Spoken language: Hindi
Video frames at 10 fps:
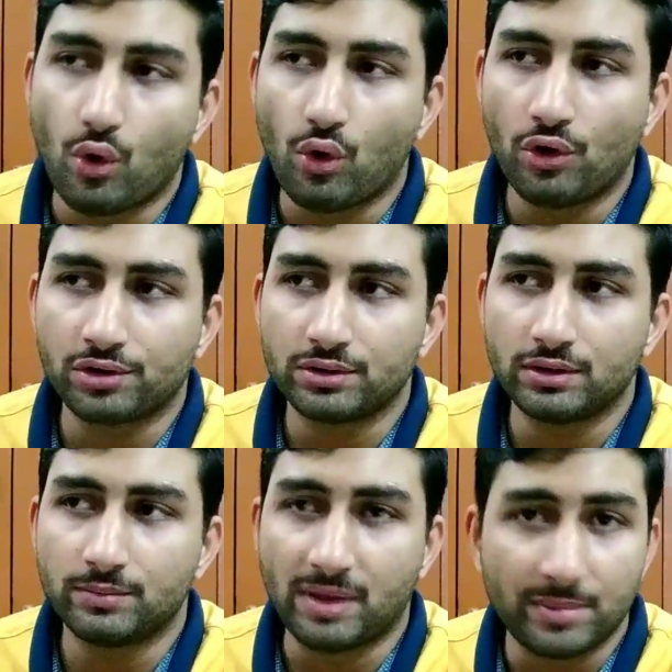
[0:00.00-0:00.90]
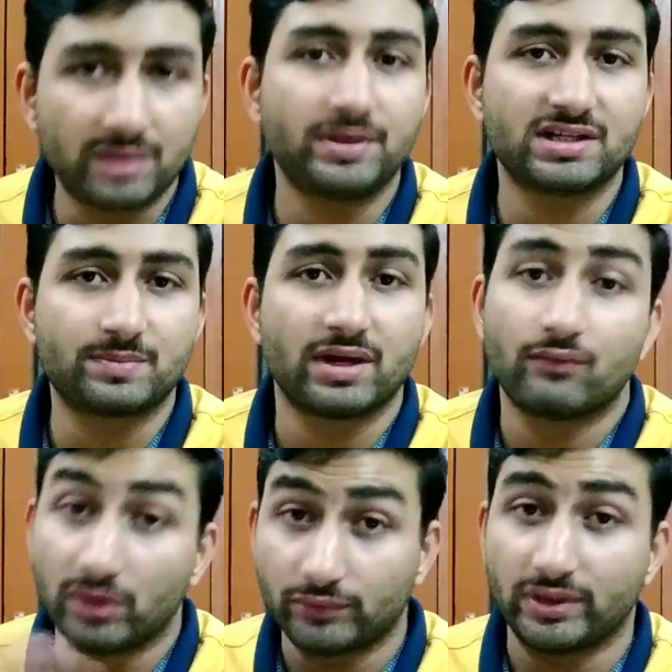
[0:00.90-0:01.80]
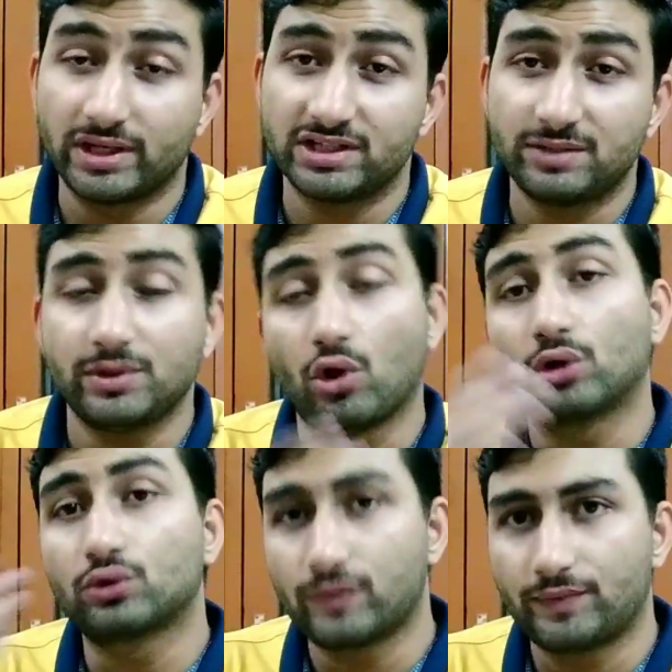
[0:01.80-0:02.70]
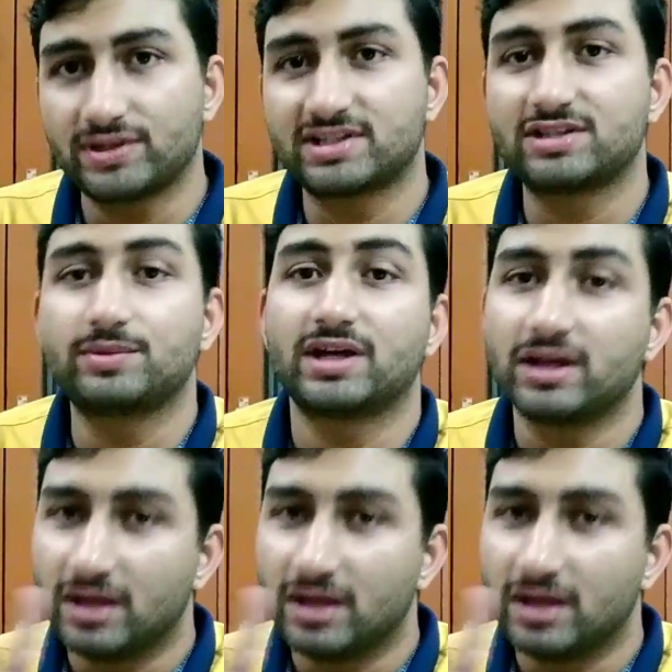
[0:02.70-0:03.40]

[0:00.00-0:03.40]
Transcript: और मेमोरी भी इसमें वन ट्वेंटी एट जीबी और टू फिफ्टी सिक्स जीबी के